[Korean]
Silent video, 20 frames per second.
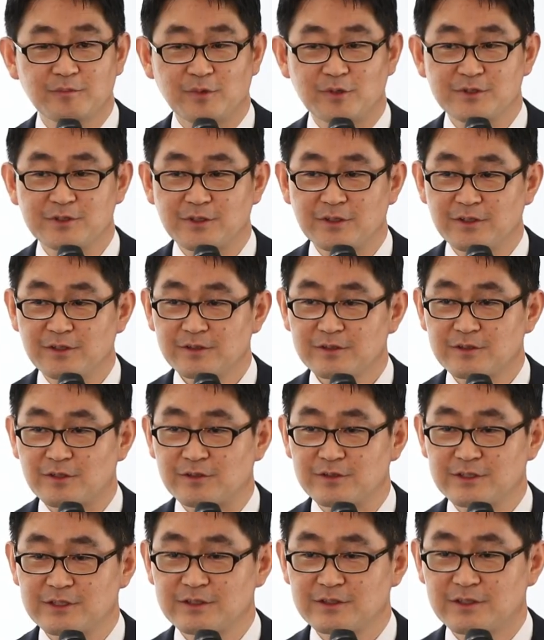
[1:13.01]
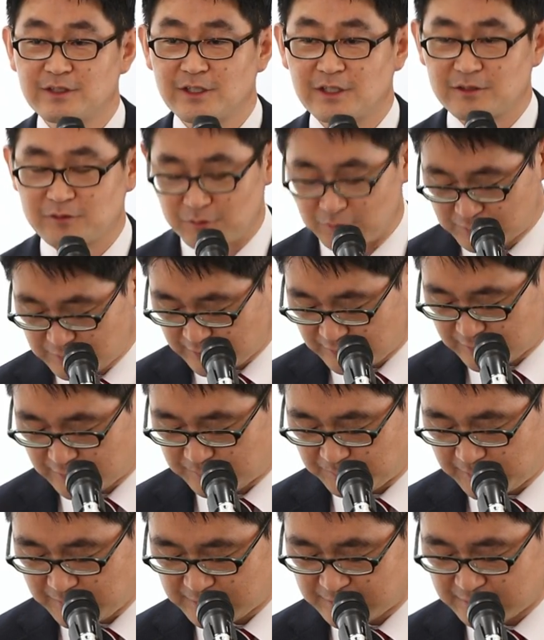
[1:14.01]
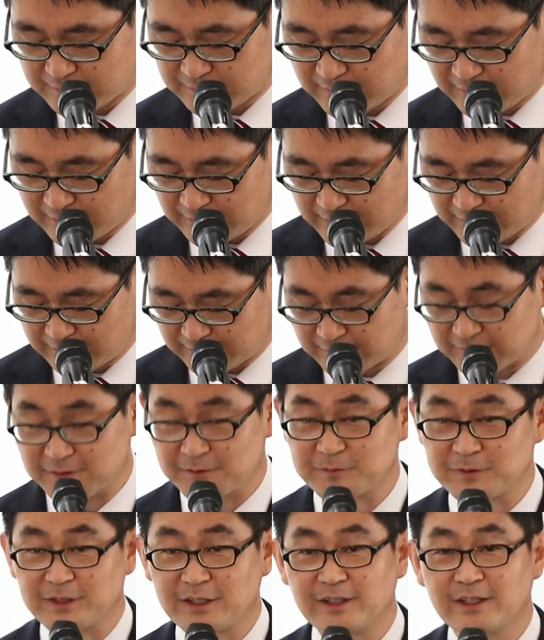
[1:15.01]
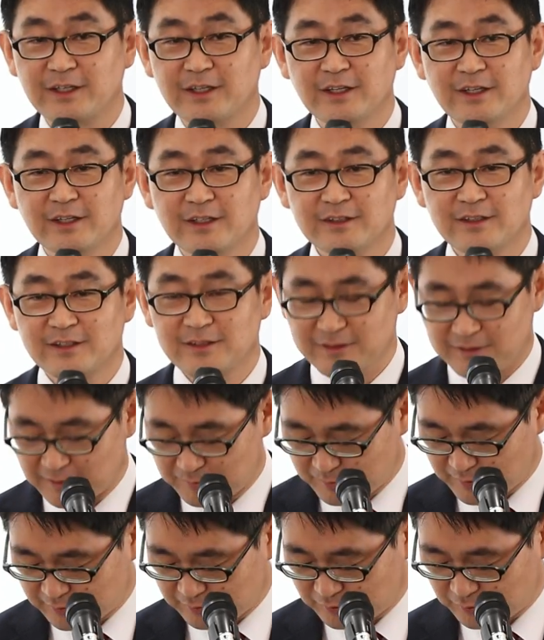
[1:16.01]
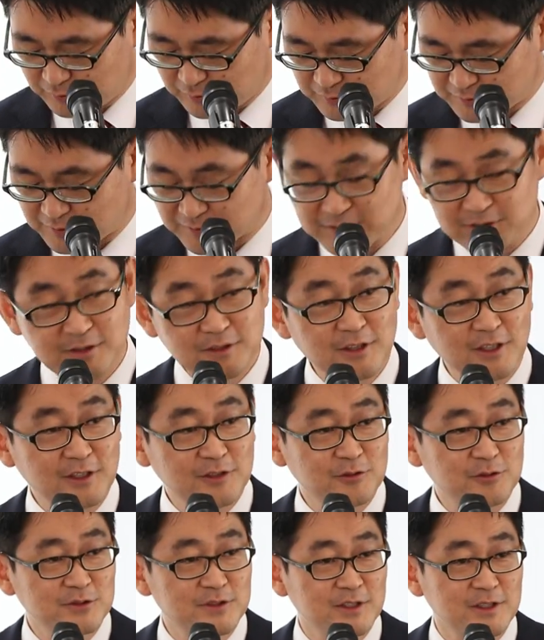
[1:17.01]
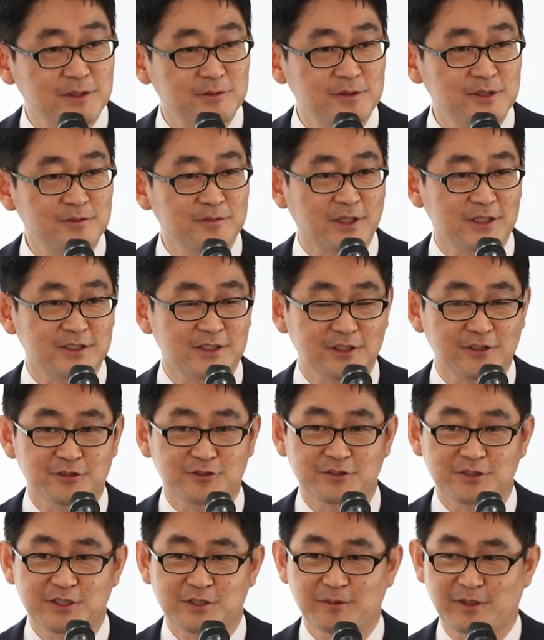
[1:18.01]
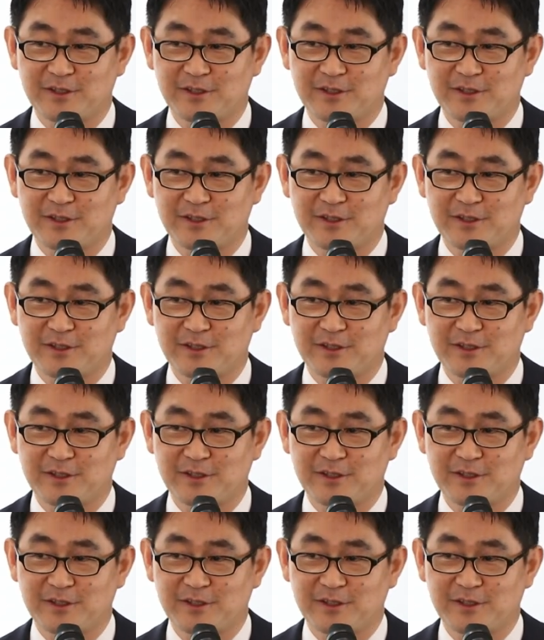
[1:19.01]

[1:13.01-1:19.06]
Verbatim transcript: 먼저 정진택 총장님의 식사가 있겠습니다. 따뜻한 박수로 정진택 총장님을 맞이하여 주시기